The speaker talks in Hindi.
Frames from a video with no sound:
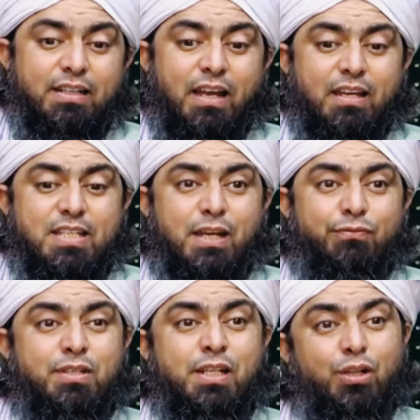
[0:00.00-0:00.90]
कि इसकी
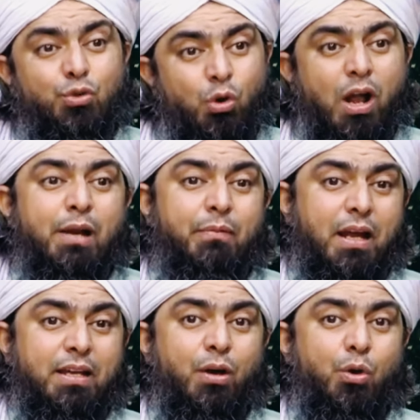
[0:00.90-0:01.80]
फजीलत कुरान में
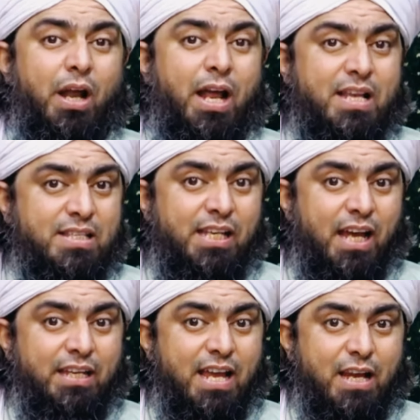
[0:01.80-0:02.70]
आई है और ऐसी
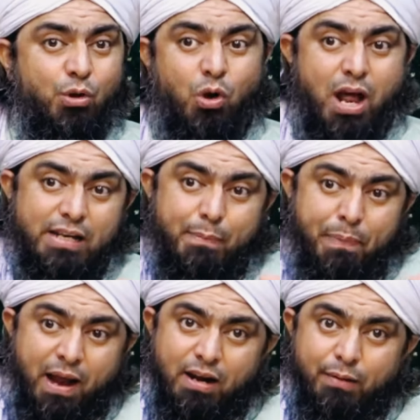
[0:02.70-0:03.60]
आई है कि कुरान के
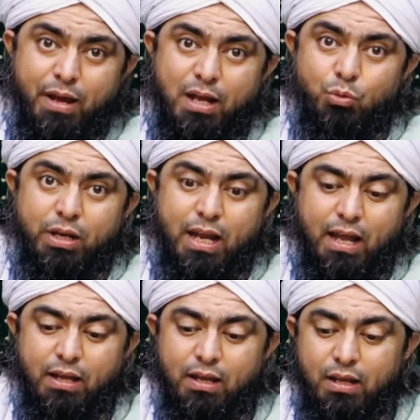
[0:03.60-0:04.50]
पैरल बयान हुई है